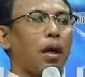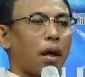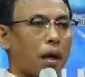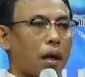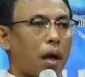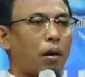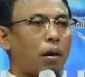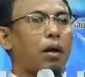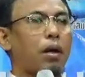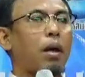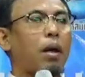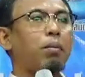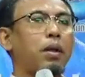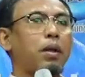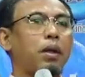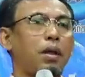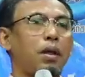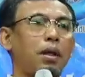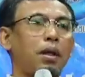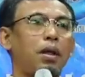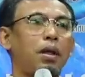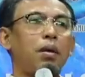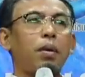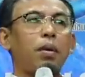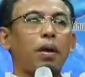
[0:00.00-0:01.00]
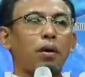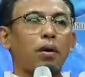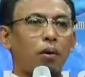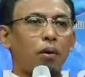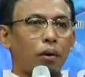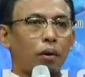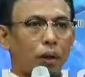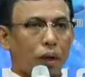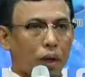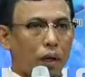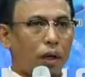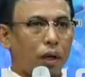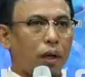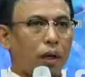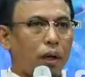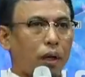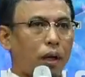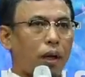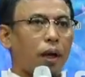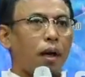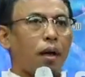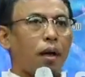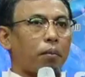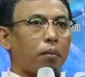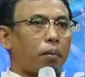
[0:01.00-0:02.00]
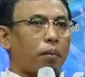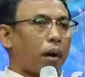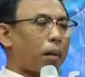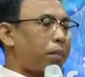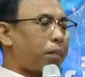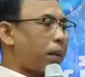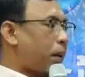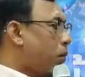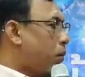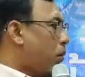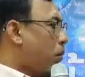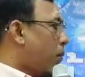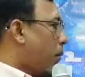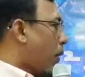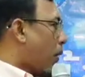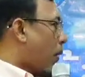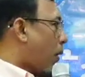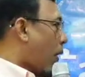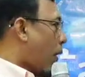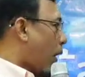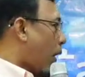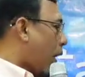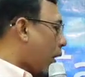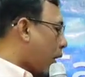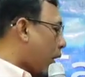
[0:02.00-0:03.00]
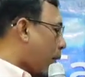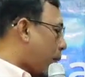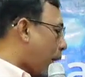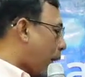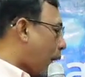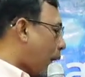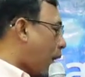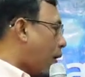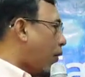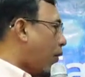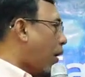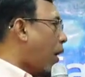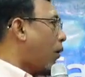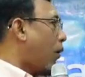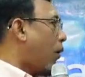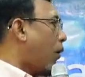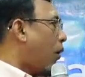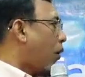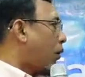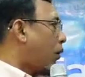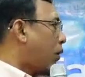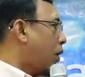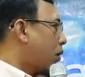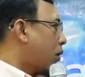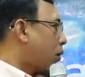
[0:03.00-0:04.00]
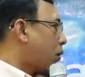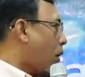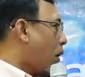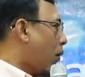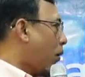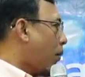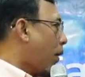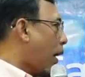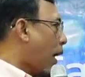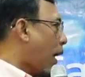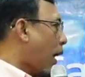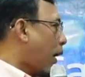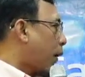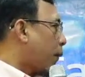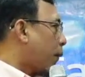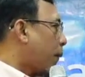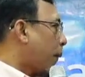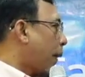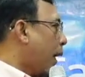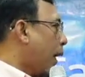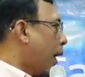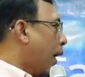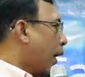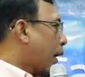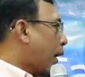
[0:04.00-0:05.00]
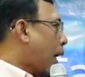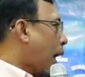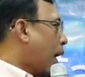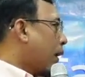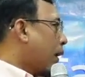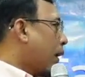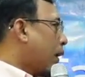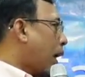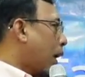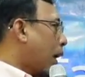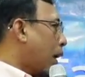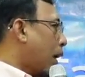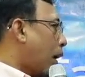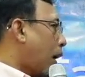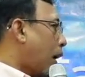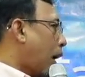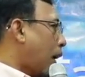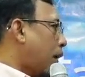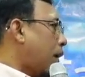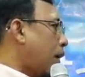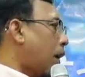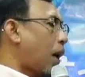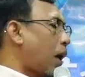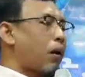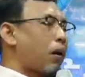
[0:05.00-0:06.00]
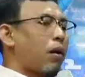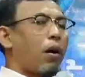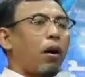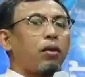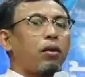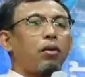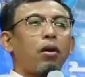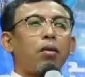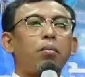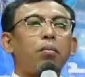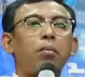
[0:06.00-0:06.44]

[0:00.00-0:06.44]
เรานับถือที่เป็นคนดีๆเนี่ยมาเป็นผู้ปกครองให้กับเราเอาข้อที่สองผ่านการแต่งงานอย่างน้อยต้อง